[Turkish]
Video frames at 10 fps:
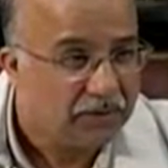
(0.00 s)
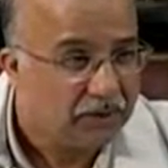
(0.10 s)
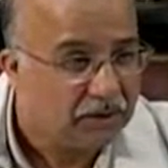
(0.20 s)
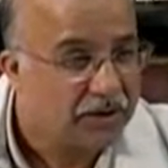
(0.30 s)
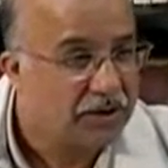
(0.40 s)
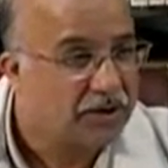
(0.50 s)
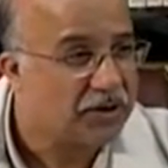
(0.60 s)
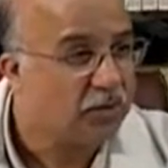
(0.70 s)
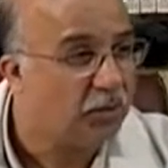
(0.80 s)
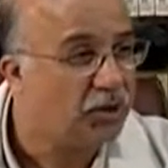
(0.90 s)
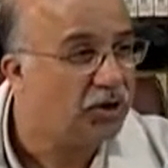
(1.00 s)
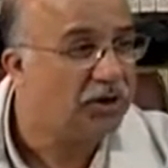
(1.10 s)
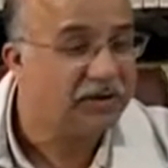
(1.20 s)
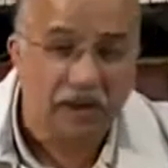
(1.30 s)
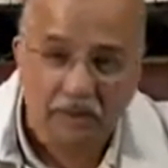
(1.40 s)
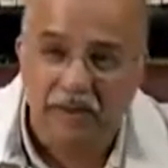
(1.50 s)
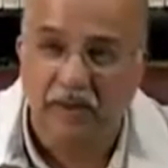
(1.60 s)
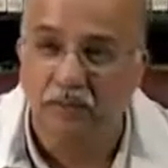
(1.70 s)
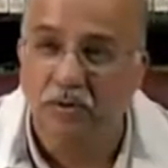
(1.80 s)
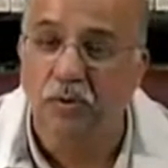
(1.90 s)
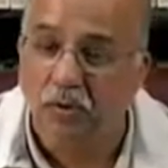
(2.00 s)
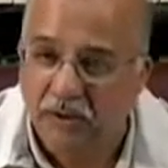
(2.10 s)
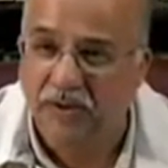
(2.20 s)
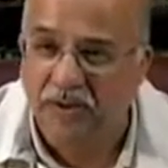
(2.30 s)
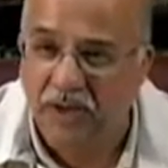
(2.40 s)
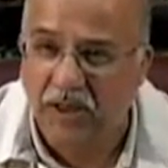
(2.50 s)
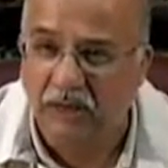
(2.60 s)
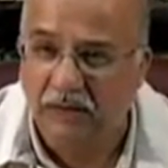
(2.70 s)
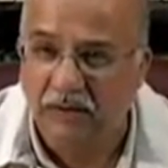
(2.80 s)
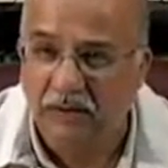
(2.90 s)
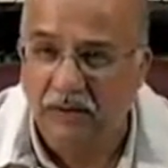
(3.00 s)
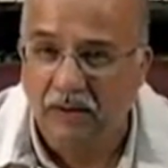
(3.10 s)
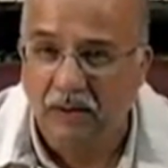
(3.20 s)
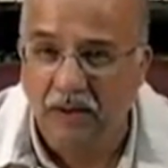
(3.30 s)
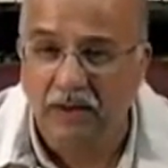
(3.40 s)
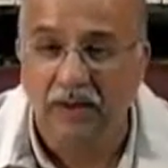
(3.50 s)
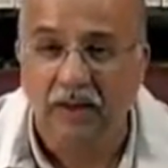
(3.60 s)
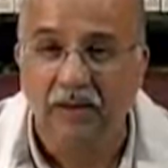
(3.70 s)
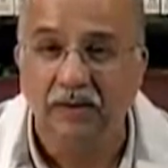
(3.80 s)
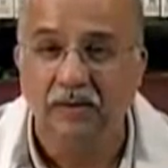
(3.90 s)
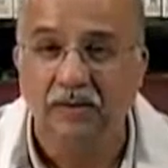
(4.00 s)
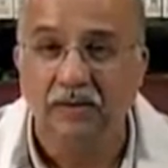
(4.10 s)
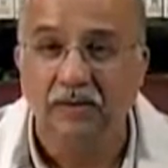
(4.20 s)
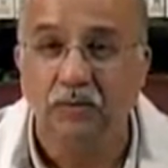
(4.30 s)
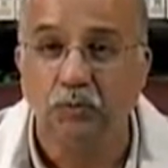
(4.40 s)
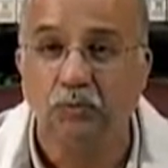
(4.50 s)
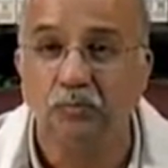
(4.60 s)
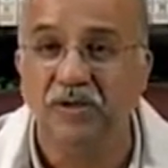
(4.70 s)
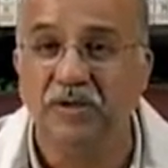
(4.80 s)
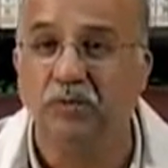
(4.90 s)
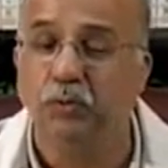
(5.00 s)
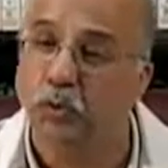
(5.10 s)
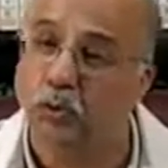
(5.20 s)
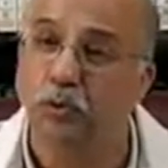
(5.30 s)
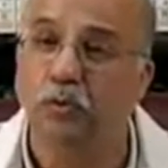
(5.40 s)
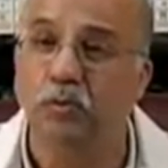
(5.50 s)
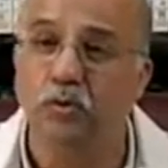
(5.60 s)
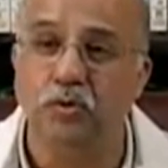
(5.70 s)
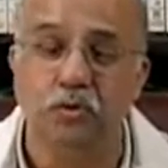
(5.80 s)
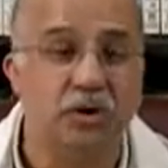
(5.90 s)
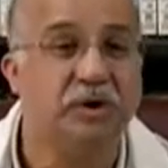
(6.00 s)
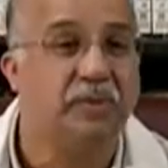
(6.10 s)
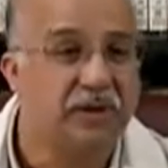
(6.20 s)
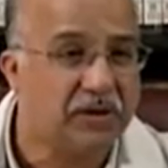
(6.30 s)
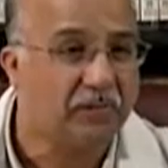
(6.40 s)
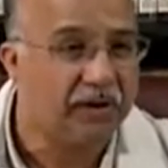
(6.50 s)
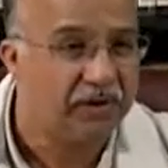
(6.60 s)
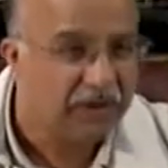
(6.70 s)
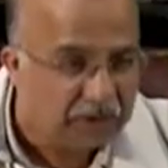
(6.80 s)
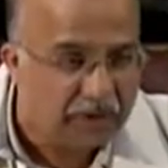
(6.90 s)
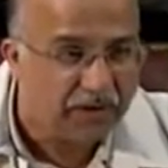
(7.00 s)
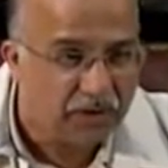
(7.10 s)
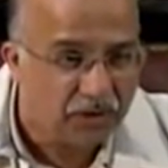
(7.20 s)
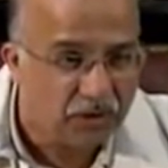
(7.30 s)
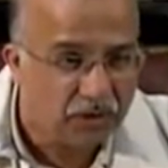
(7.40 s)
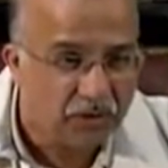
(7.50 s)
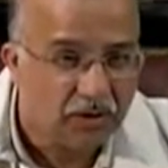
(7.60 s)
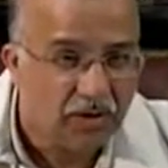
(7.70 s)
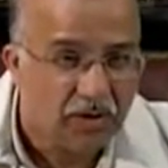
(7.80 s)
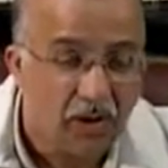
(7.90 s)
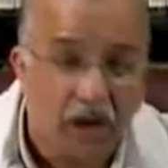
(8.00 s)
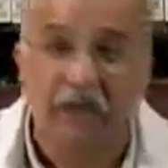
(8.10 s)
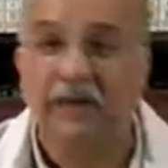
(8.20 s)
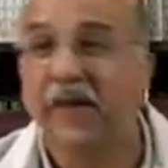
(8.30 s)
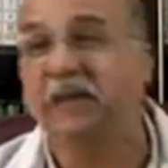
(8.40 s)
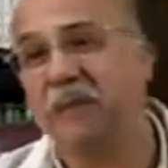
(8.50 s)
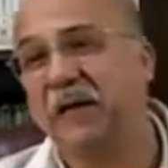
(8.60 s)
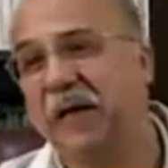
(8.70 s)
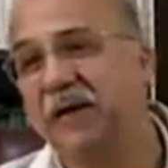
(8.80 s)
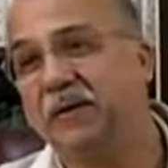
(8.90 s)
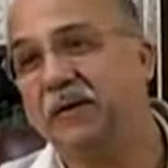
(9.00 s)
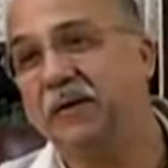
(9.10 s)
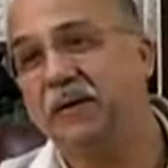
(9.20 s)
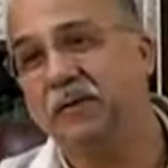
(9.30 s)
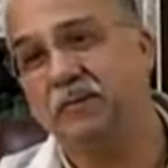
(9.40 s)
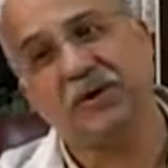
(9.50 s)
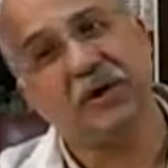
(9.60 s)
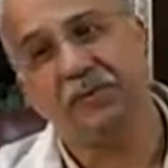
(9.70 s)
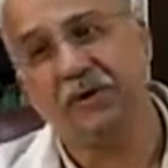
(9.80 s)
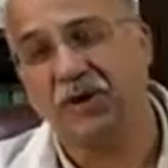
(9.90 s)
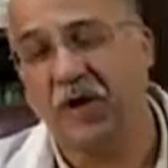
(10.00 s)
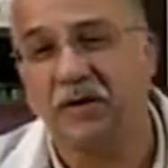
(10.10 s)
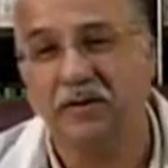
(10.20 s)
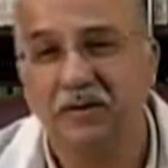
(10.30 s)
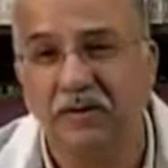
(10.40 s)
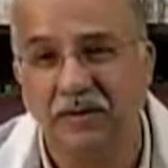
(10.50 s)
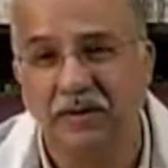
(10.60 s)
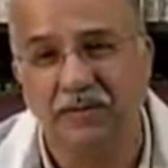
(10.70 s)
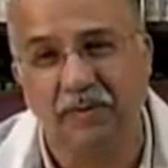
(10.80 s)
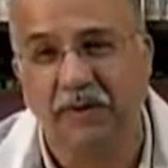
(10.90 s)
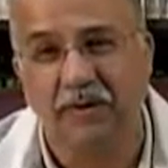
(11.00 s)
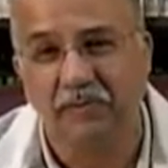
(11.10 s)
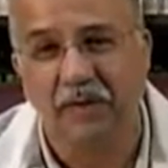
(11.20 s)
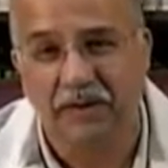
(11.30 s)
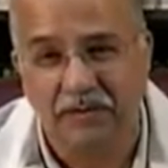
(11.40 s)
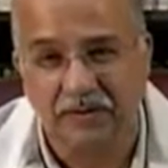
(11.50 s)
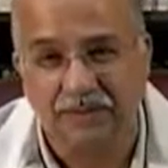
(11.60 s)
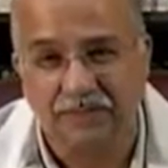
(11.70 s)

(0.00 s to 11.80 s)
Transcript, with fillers: kısacası bu işi talep eden biz olmadıkça, Allah bizim kötülüğümüzü hiçbir zaman dilemediği için, hak etmeden bize bir şer nispet etmez.''